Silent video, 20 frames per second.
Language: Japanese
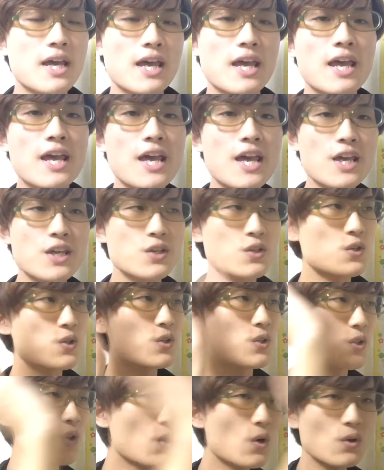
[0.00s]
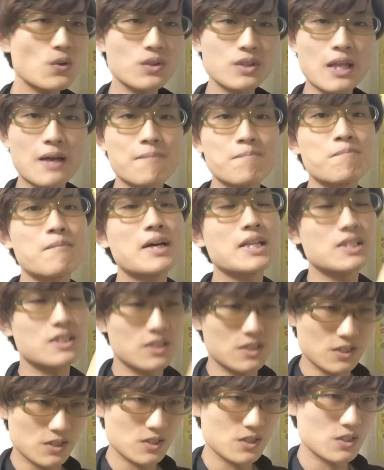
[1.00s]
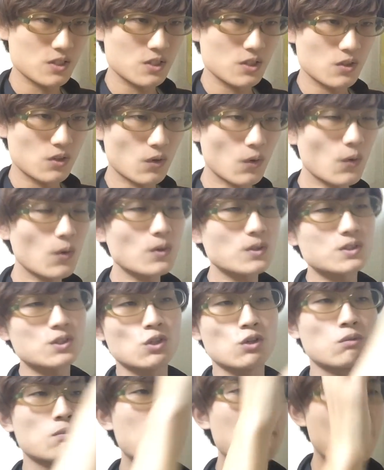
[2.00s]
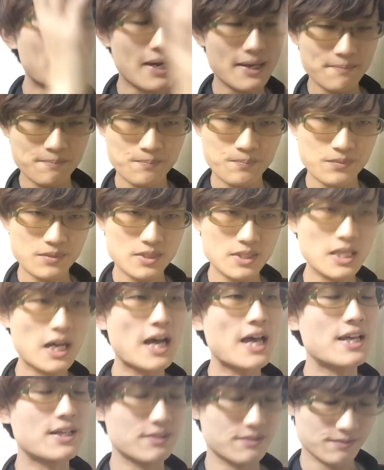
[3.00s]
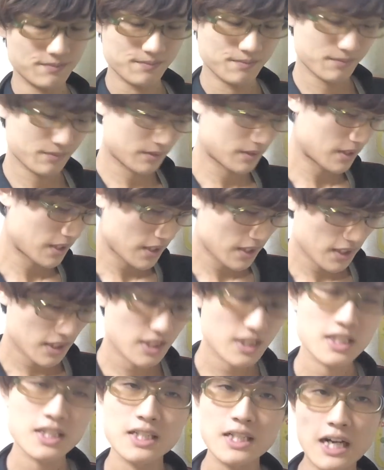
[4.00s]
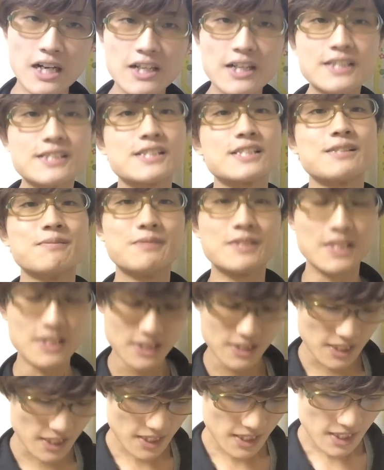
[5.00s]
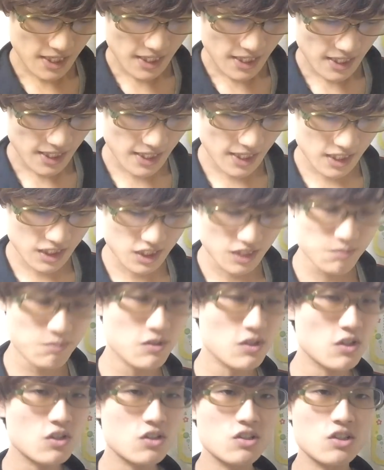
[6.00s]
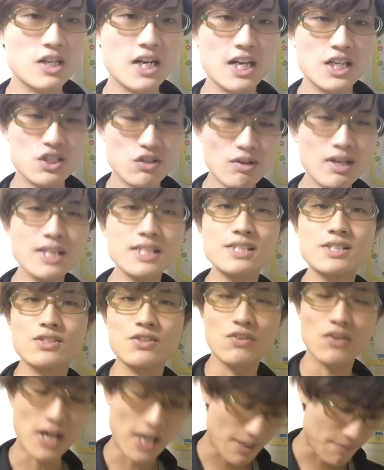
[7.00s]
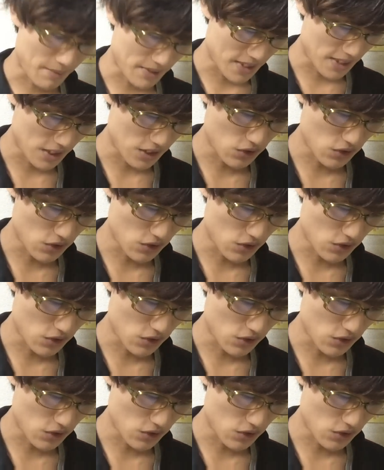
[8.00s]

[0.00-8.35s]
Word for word: au の端末をそのまま使える。格安 SIM ですね。えー、シムロック解除は必要ありませ